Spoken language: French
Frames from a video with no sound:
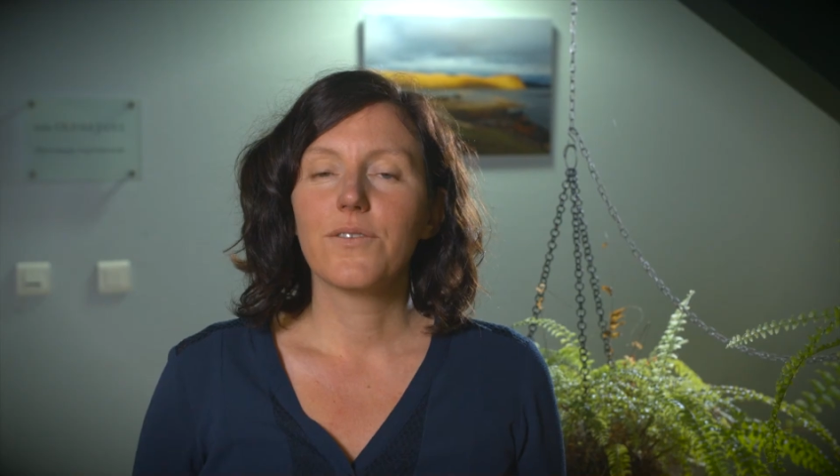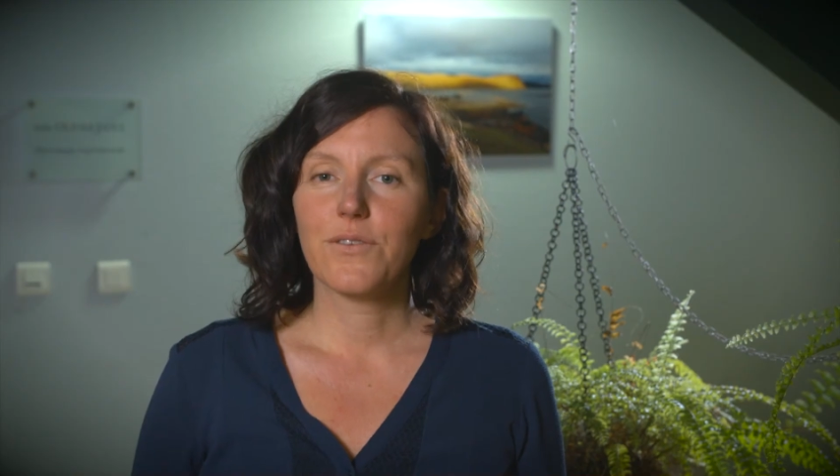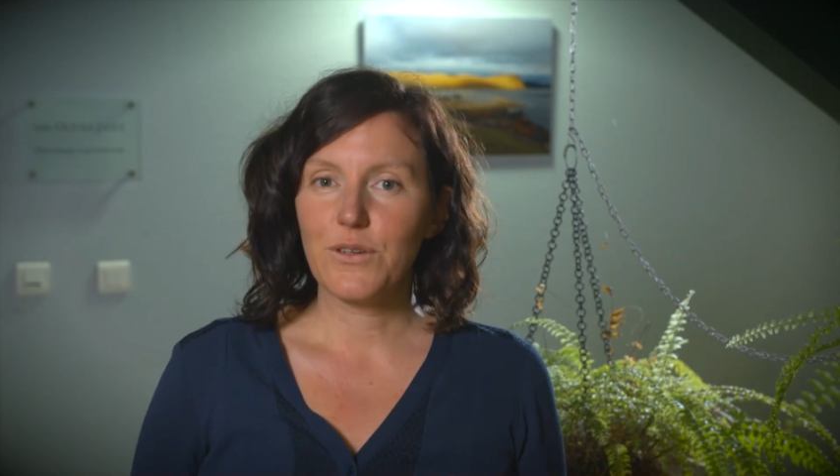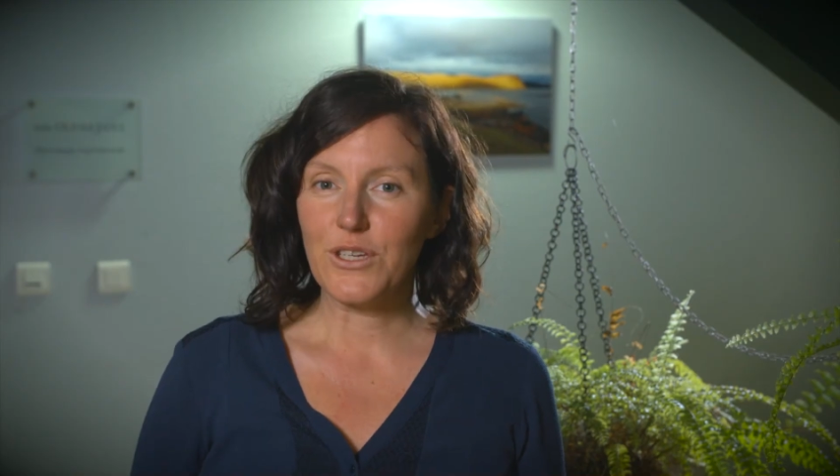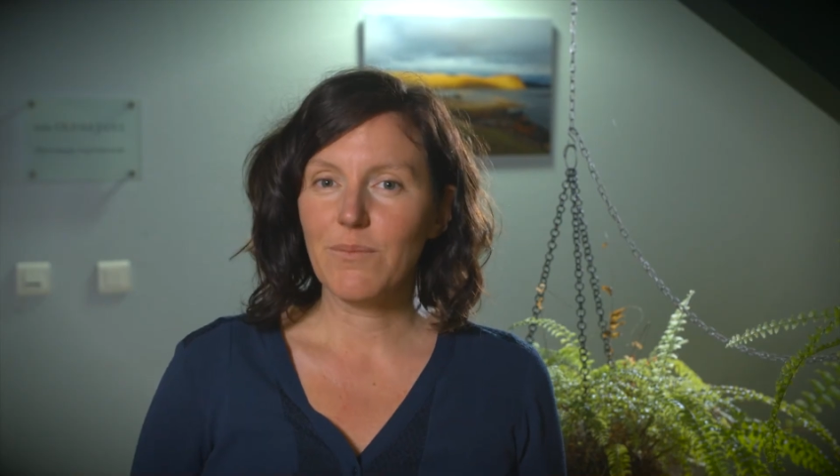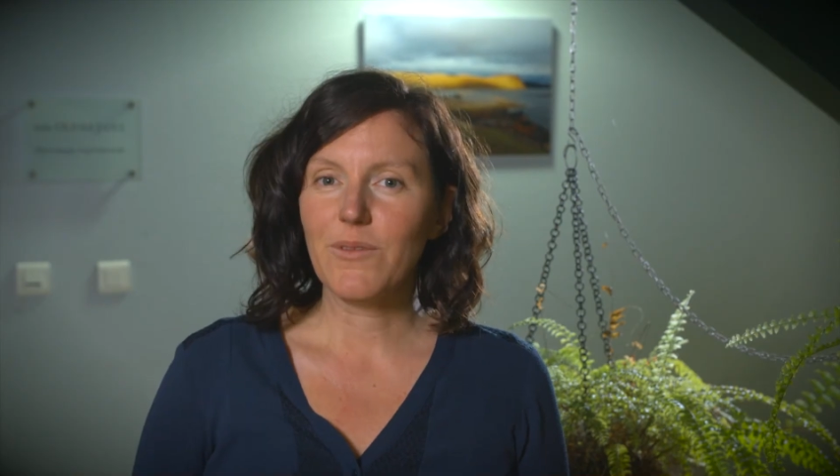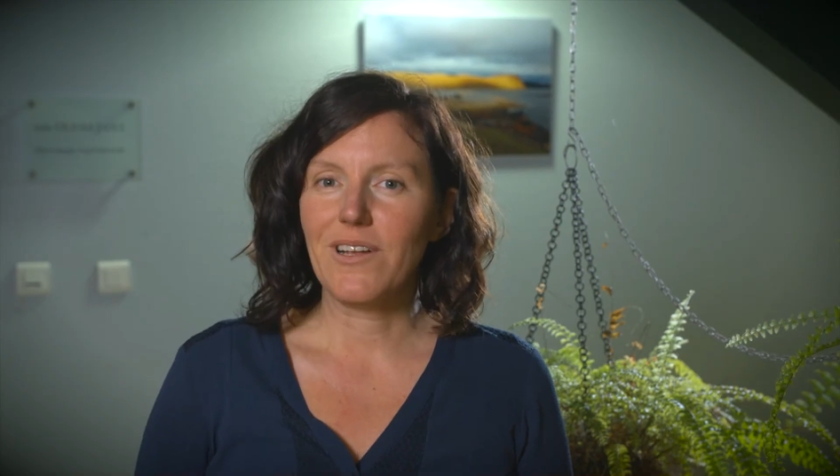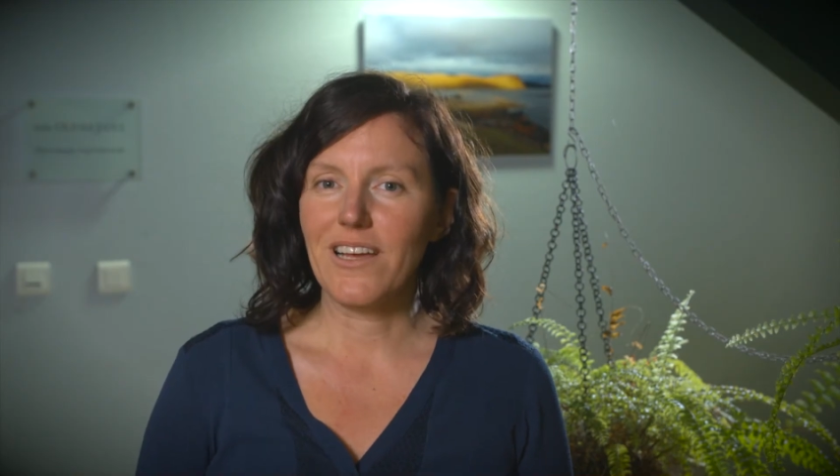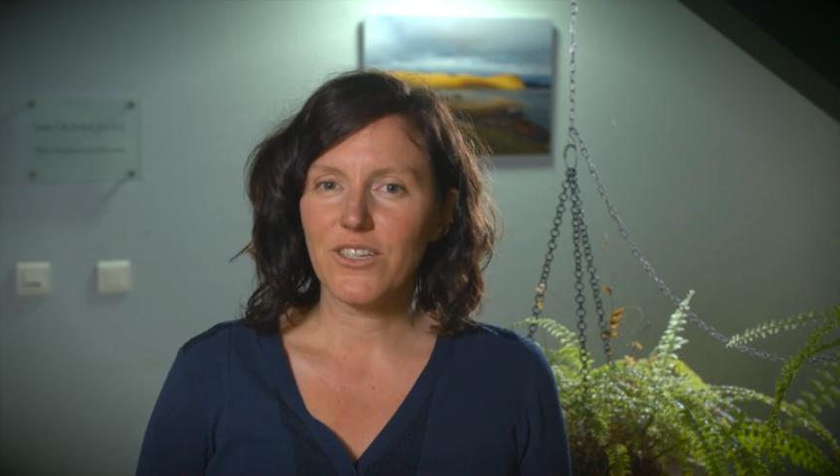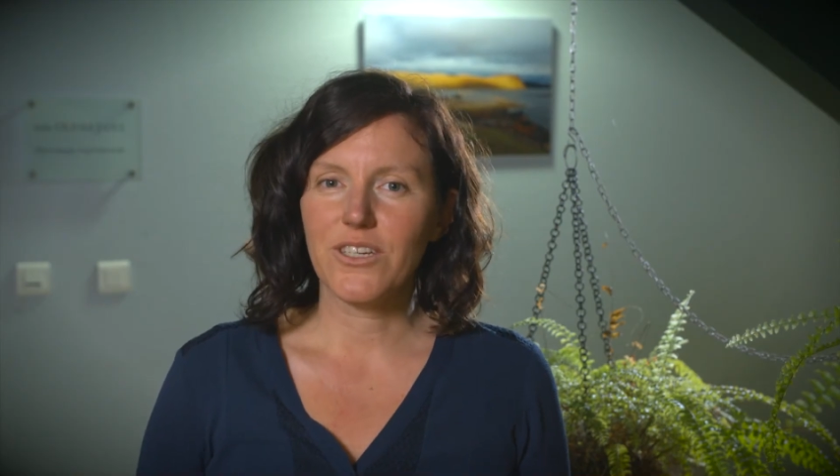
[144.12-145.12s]
Ce que j'aime
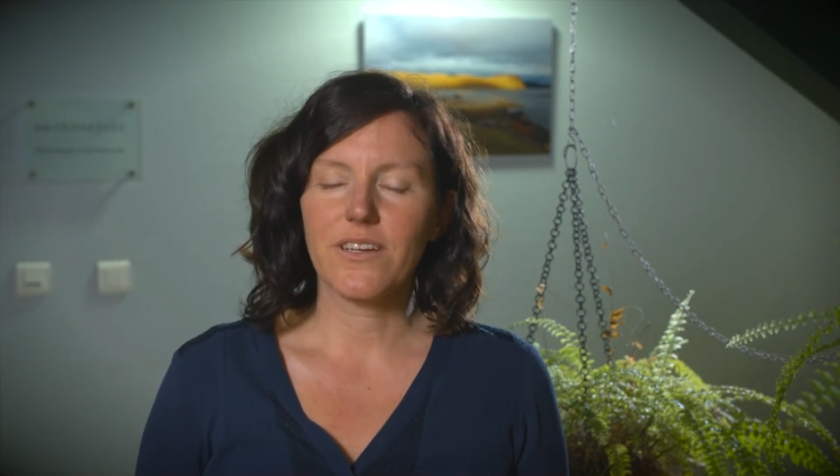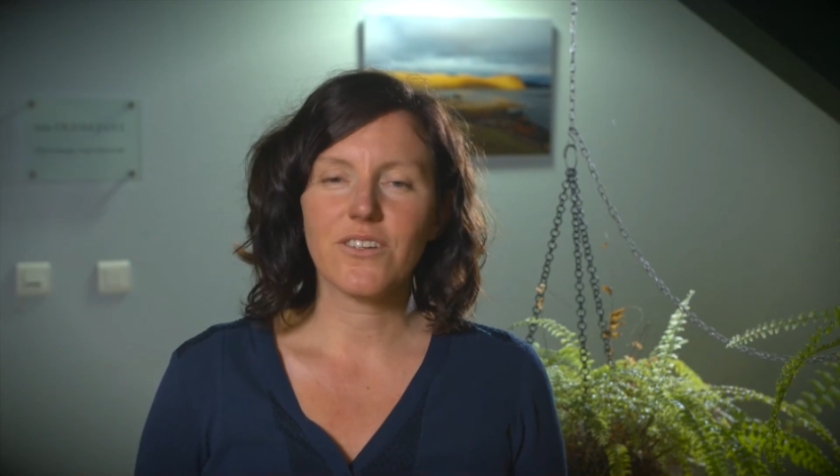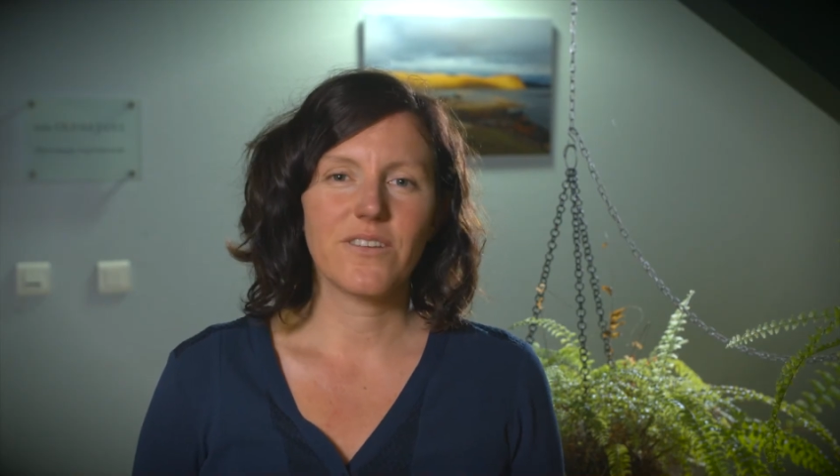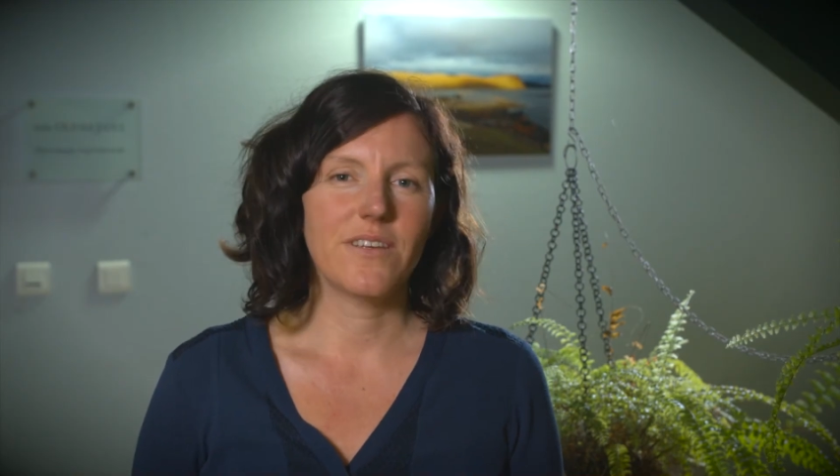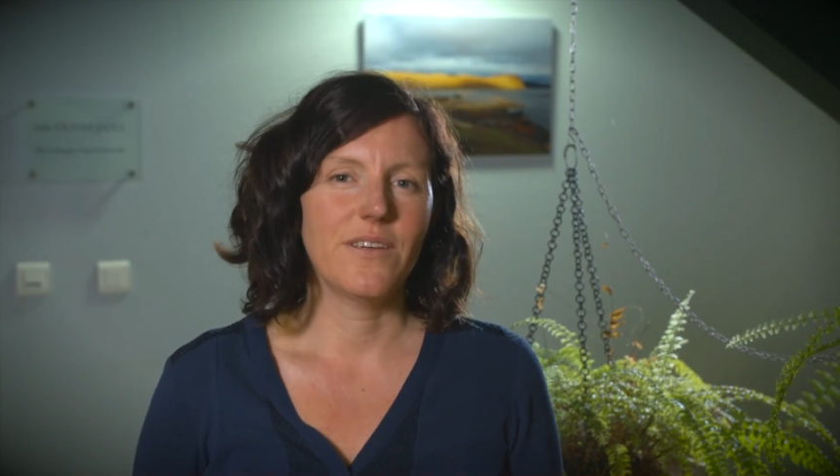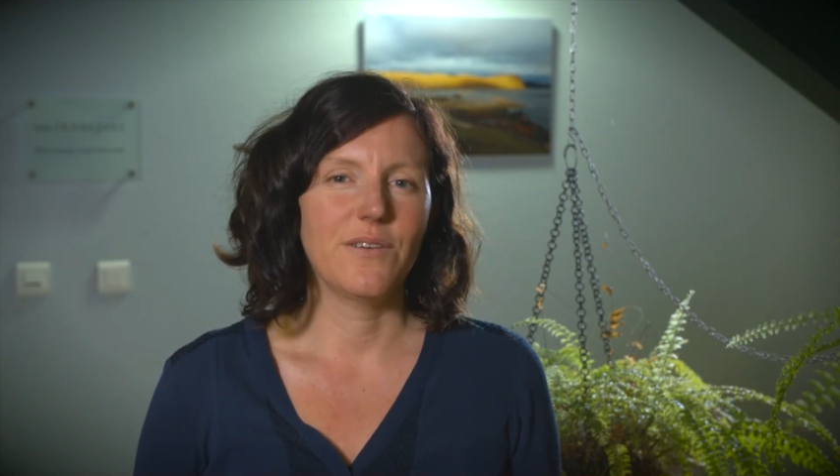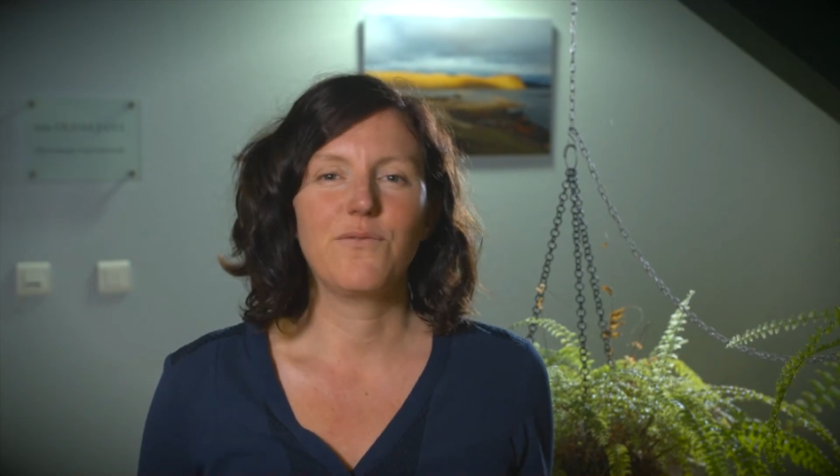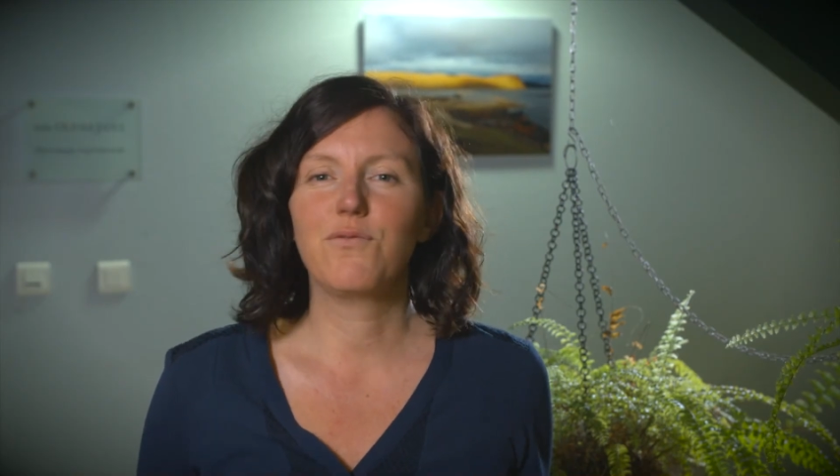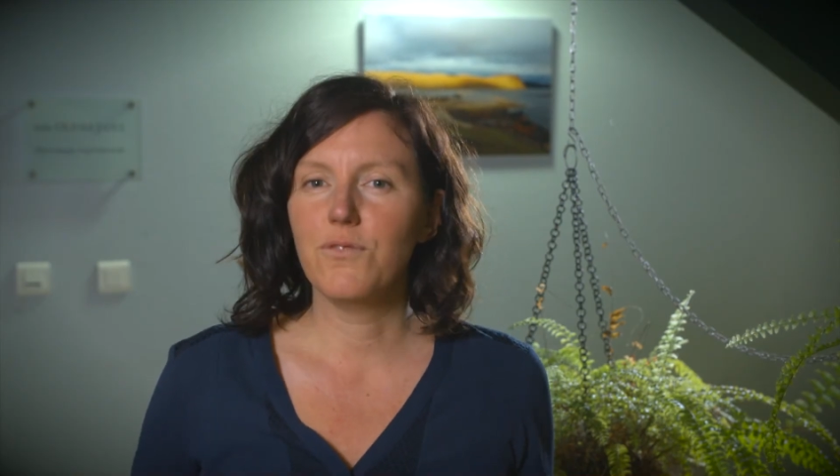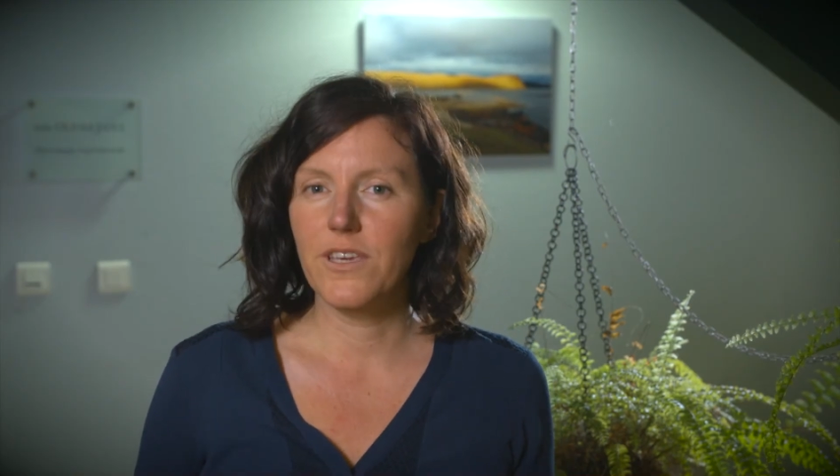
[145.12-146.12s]
dans la recherche, c'est
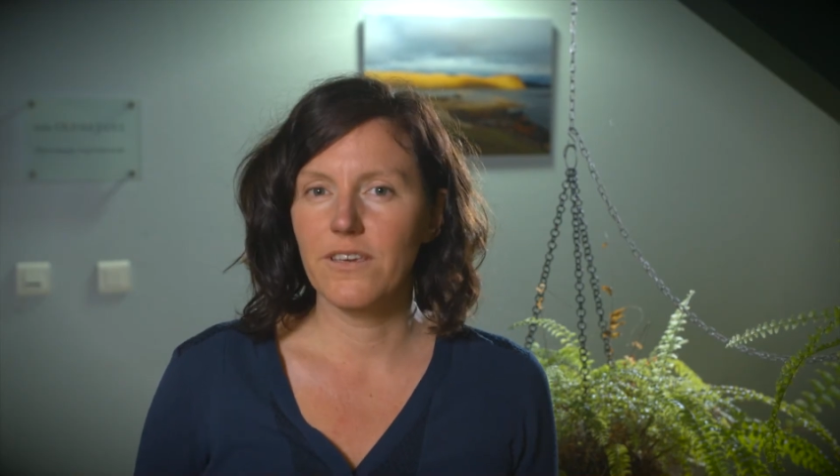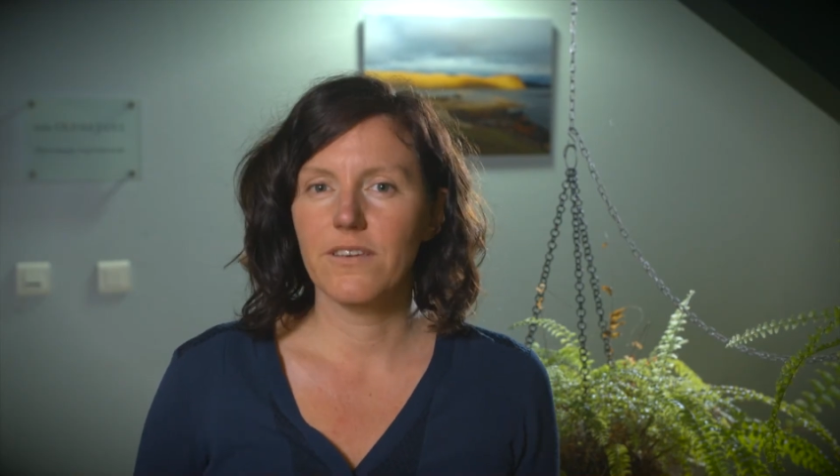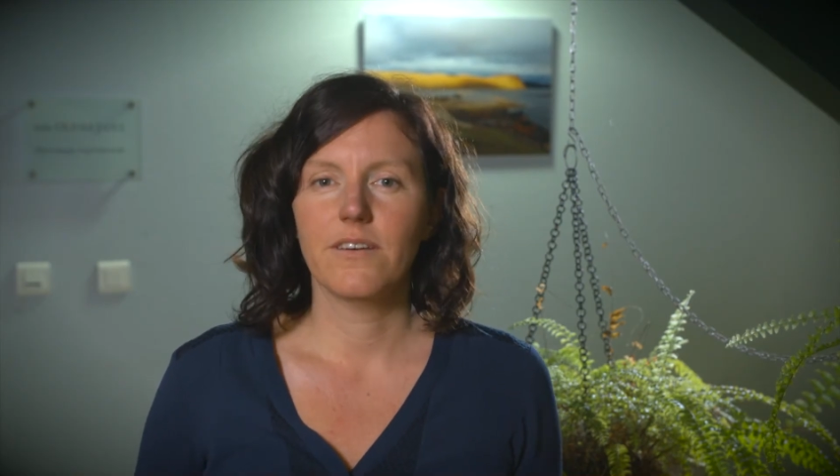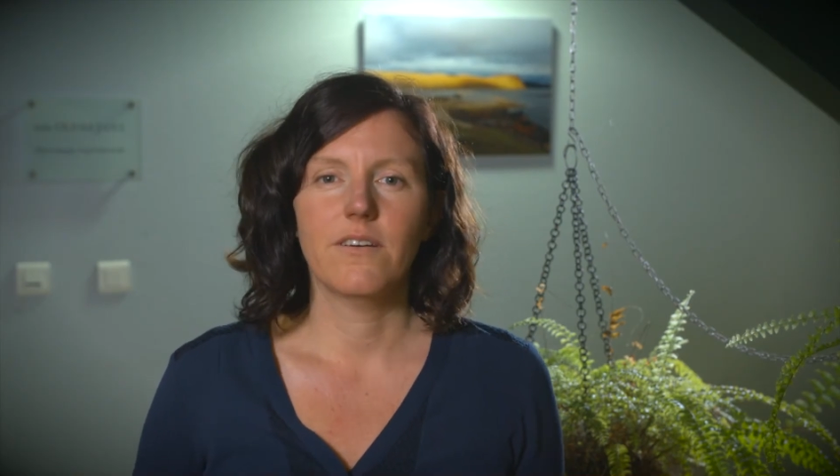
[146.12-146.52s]
fouiller,